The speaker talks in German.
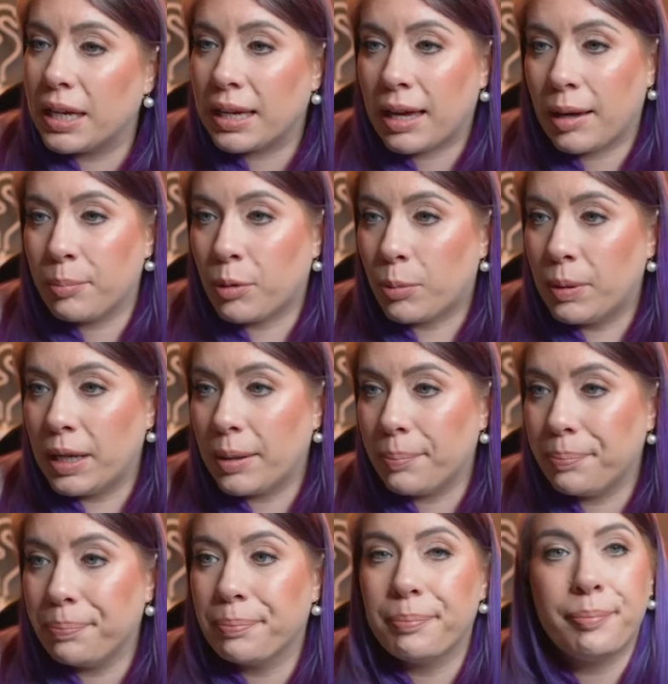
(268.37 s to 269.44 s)
Kein Problem.
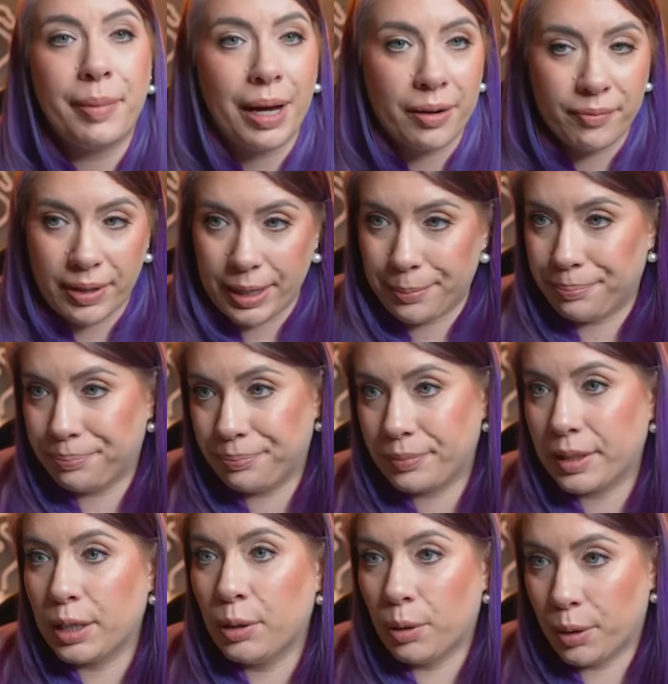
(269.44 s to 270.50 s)
Machen wir.
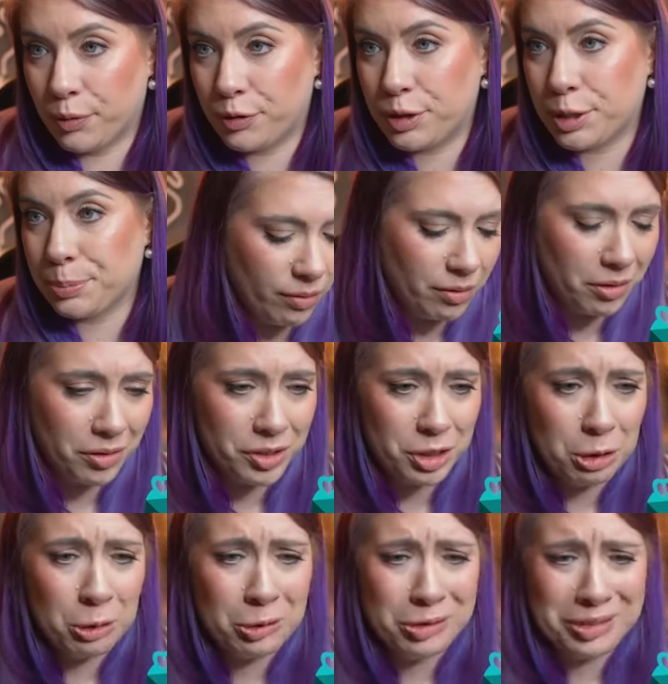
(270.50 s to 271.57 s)
Läuft. Oh Gott,
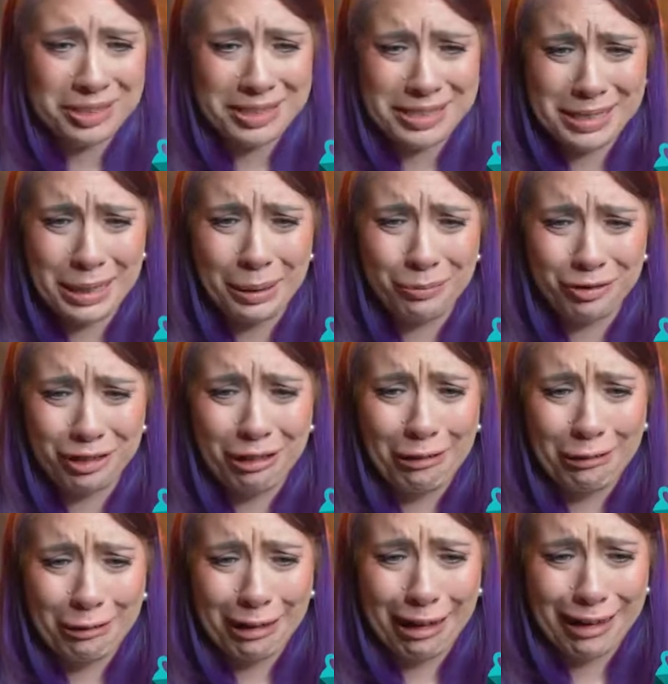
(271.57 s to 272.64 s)
die Hühnchen sind am
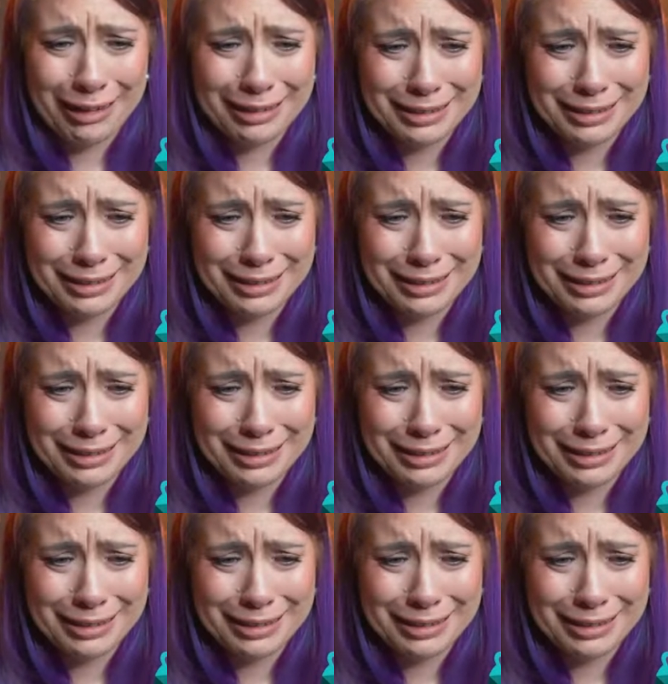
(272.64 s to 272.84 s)
Verhungern.